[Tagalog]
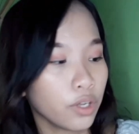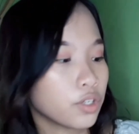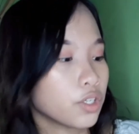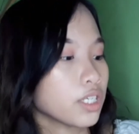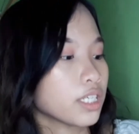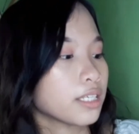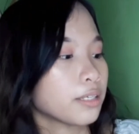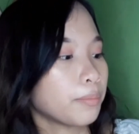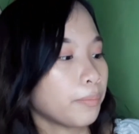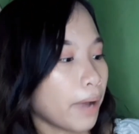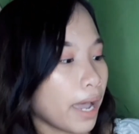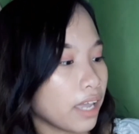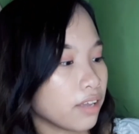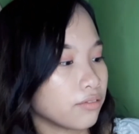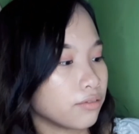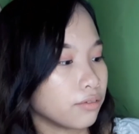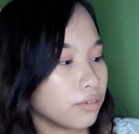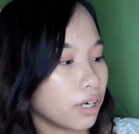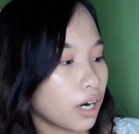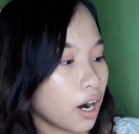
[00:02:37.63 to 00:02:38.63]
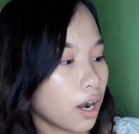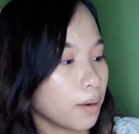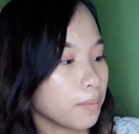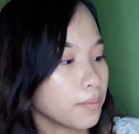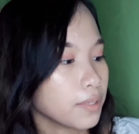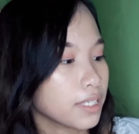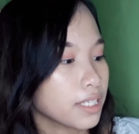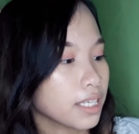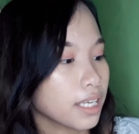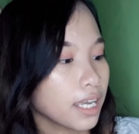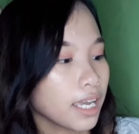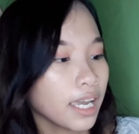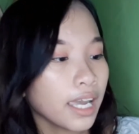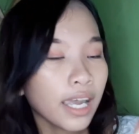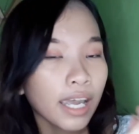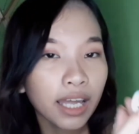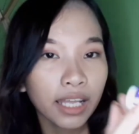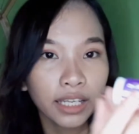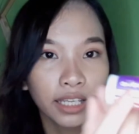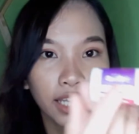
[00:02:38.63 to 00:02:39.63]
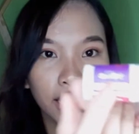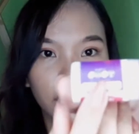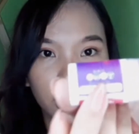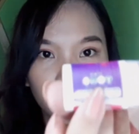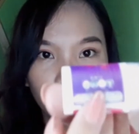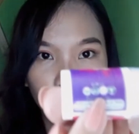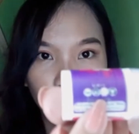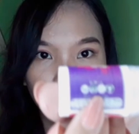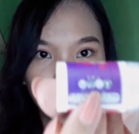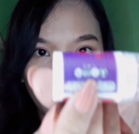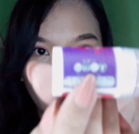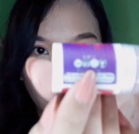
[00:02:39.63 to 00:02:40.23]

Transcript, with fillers: which is 5 grams. And then yung